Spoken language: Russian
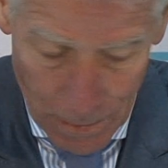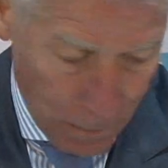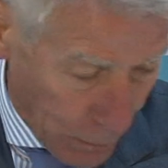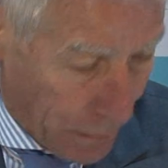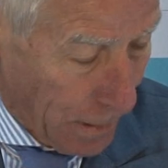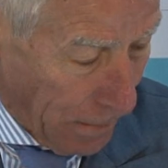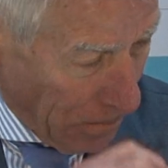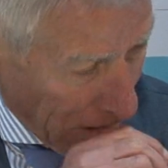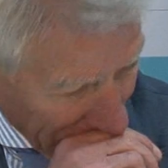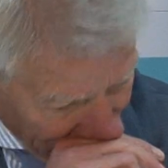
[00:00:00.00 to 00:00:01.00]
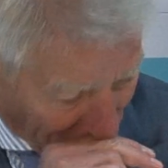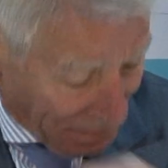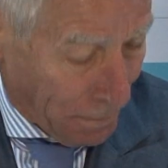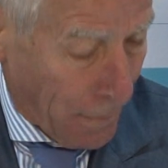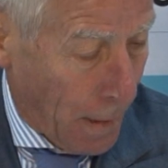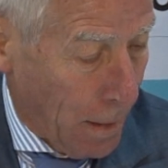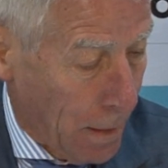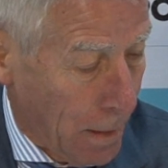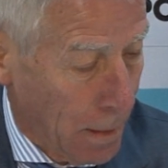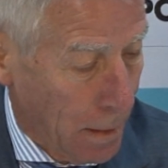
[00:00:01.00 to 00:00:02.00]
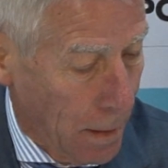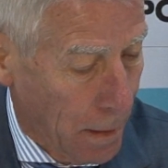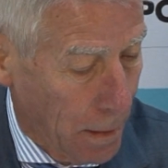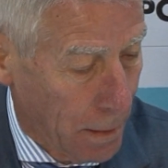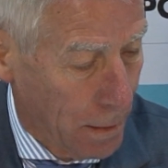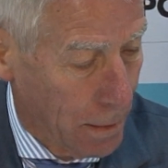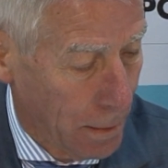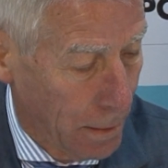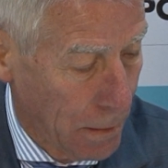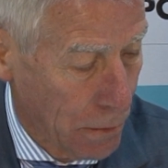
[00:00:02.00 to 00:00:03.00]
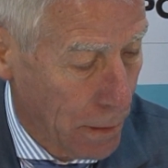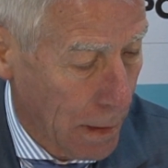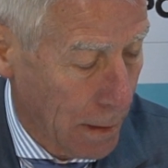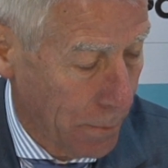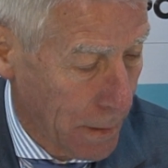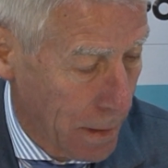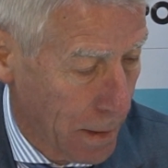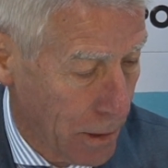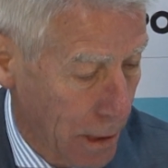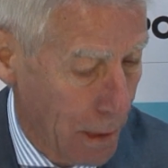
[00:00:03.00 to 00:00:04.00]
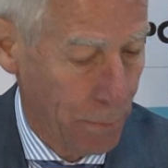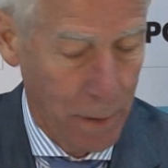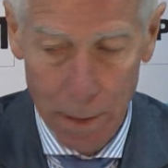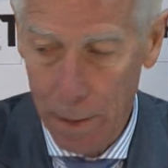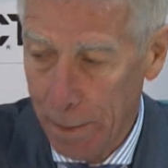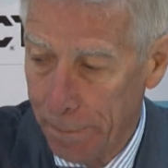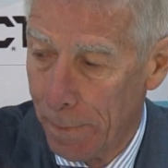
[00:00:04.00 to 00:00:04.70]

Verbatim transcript: очень доволен э, и результатом, и содержанием игры.